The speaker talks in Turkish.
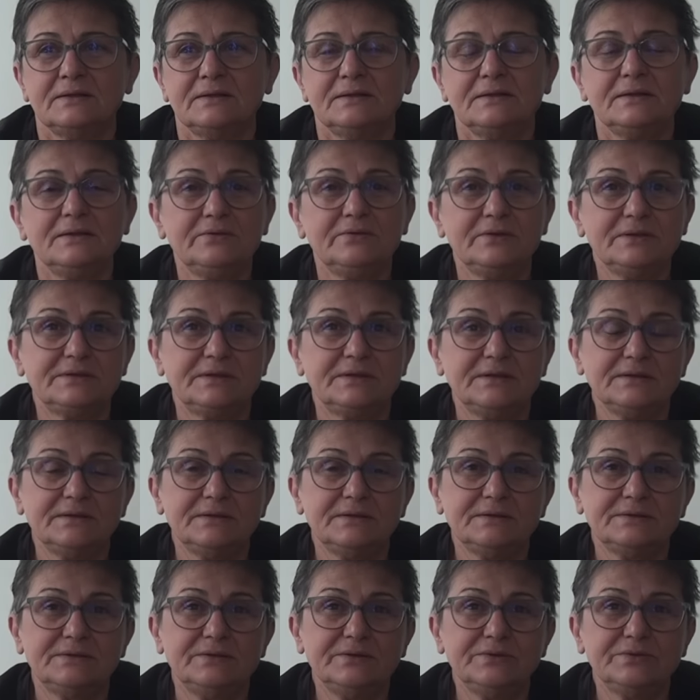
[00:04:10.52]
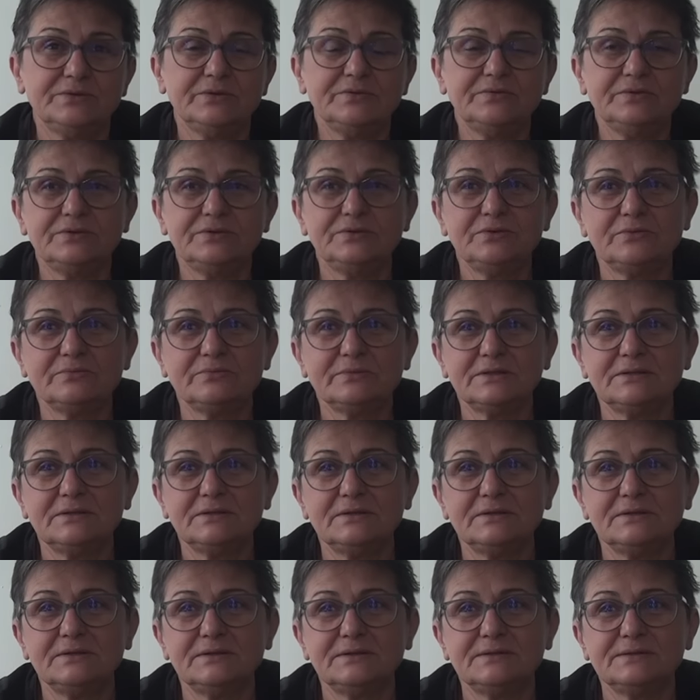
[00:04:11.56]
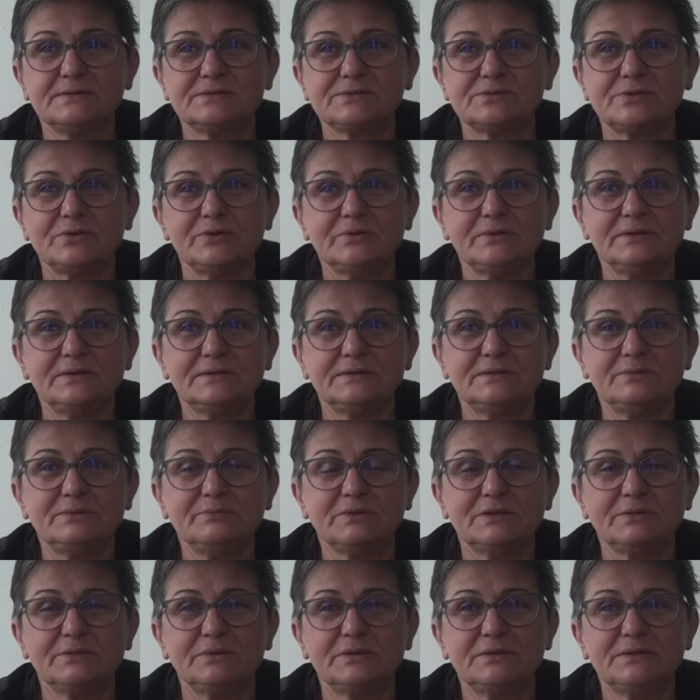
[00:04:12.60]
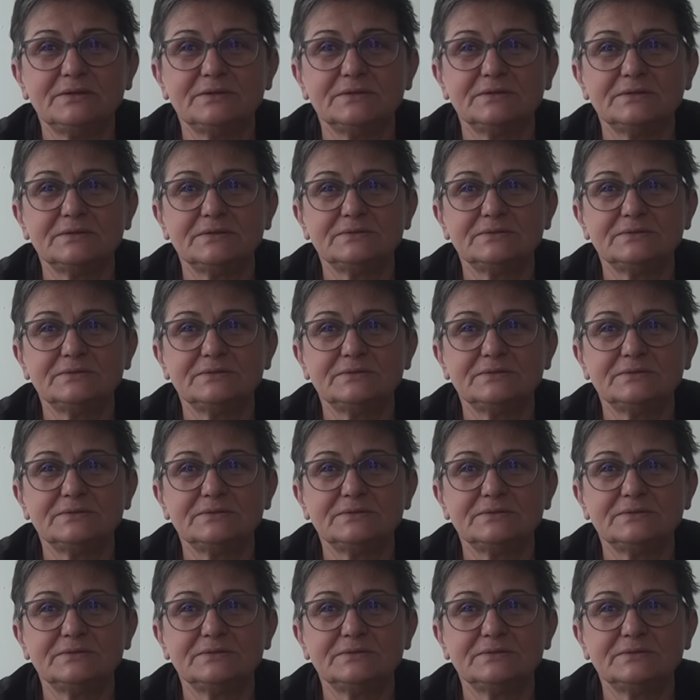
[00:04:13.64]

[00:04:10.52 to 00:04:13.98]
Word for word: Evet, e, dünkü videomda da e, söylediğim gibi e,